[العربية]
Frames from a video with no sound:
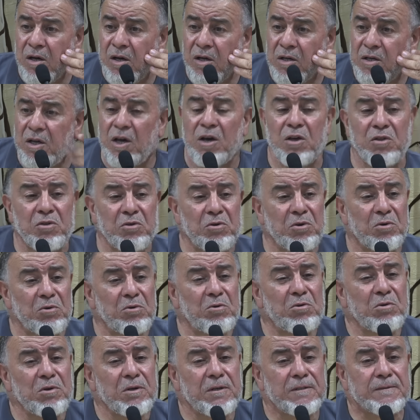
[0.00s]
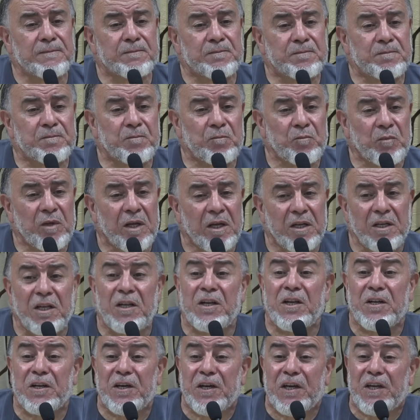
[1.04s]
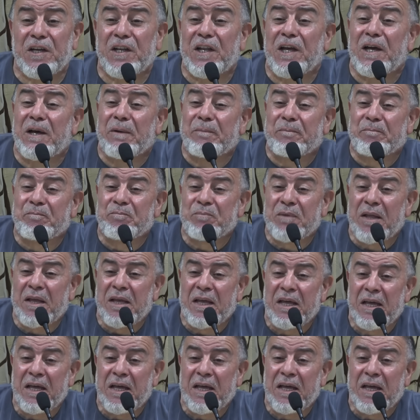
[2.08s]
يحضرون للانقلاب